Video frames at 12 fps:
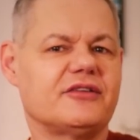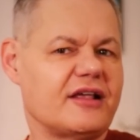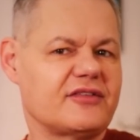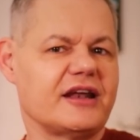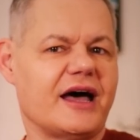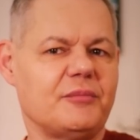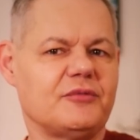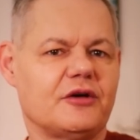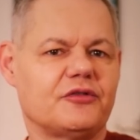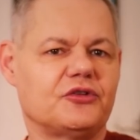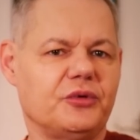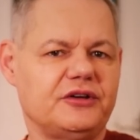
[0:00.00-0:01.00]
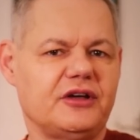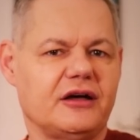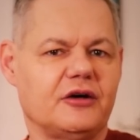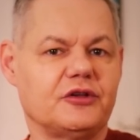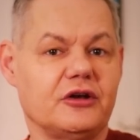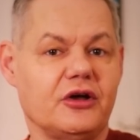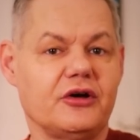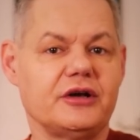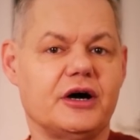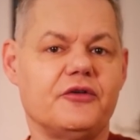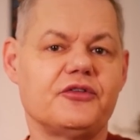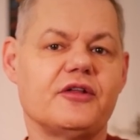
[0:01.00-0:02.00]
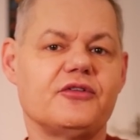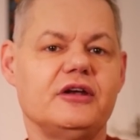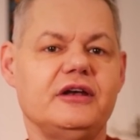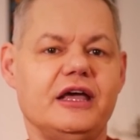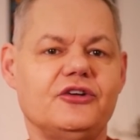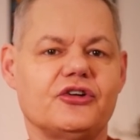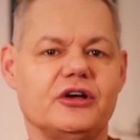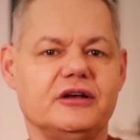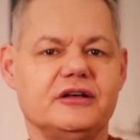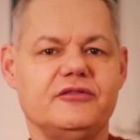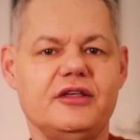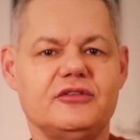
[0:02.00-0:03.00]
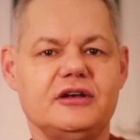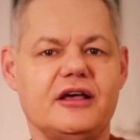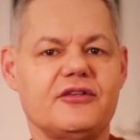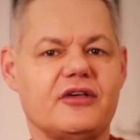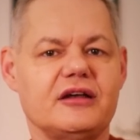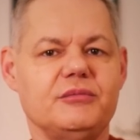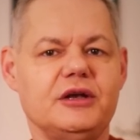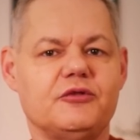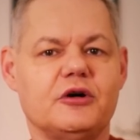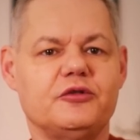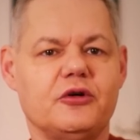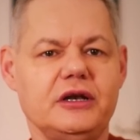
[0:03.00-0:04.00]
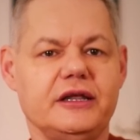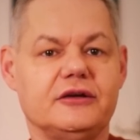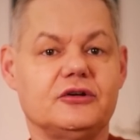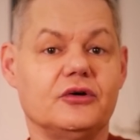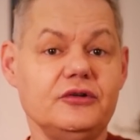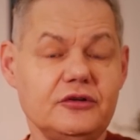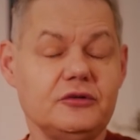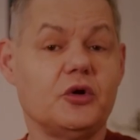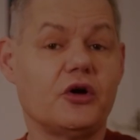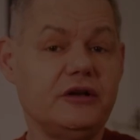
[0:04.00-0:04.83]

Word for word: gestern Abend auf Twitter auf den neuen Aufsatz in Nature hingewiesen, der seit Mittwoch vorliegt und noch